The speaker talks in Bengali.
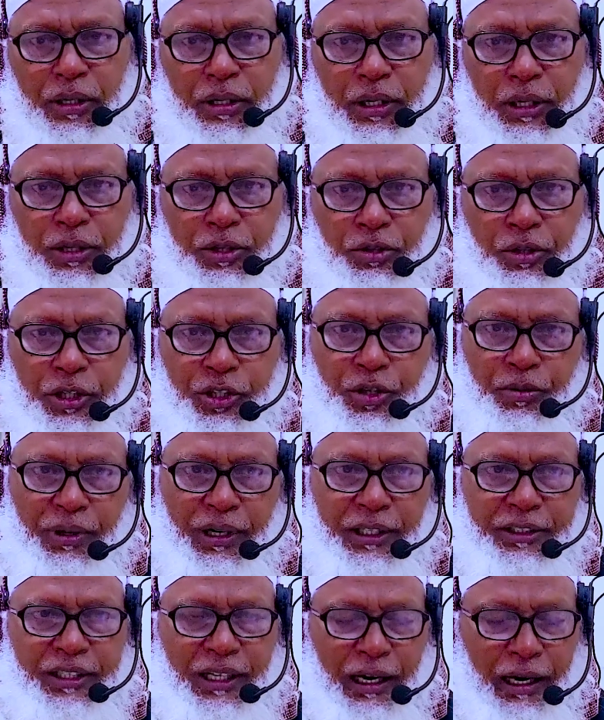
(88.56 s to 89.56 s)
কিন্তু ইসুফ
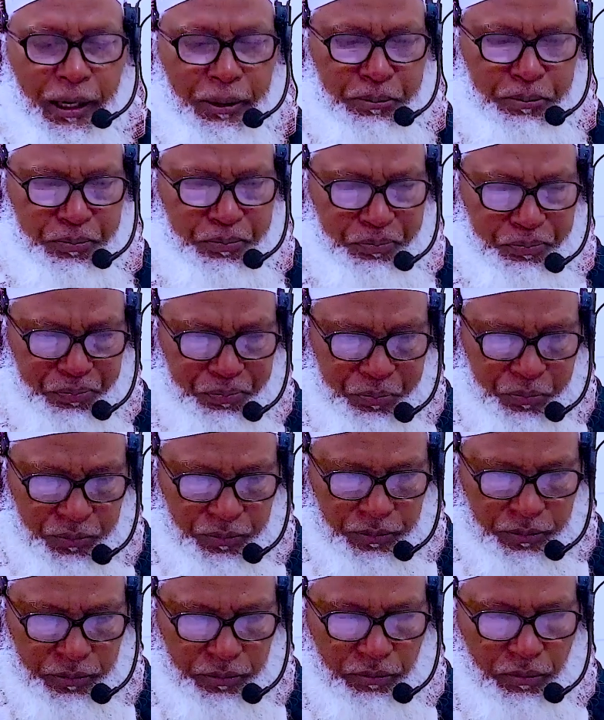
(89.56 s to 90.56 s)
সালাম
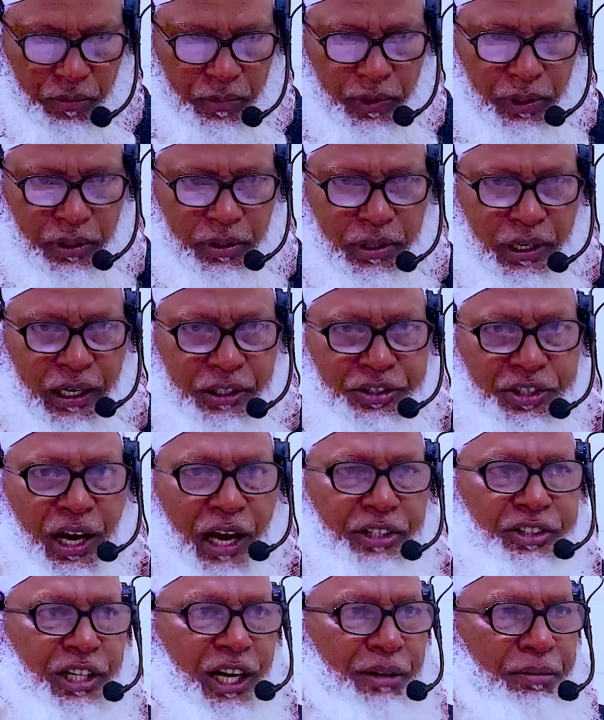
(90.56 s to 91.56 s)
তার
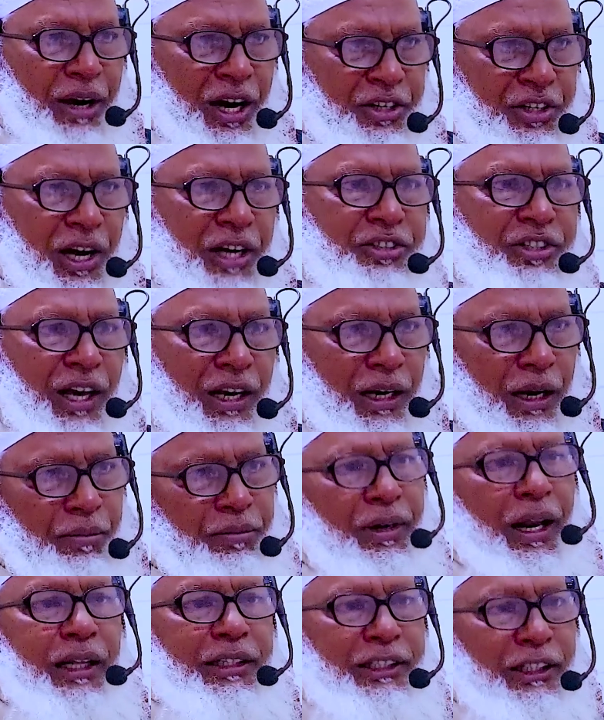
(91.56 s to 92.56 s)
চাষার ভাষায় সালাম
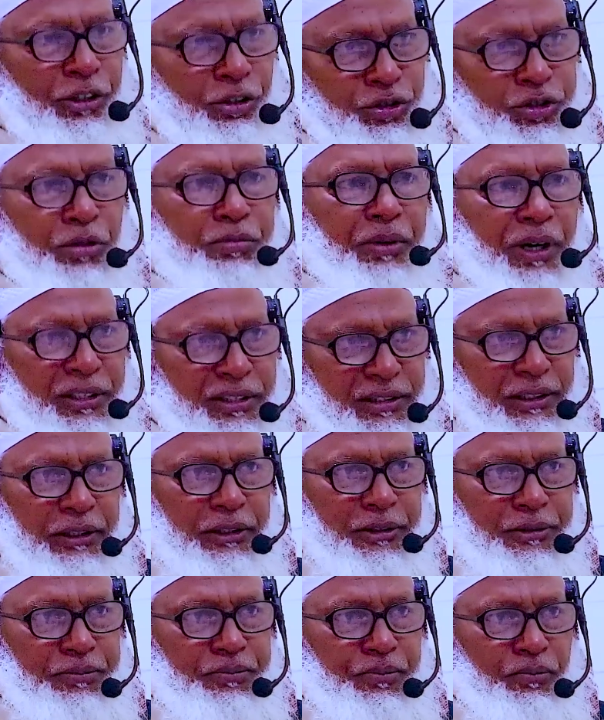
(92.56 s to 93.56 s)
না দিল তো পারতেন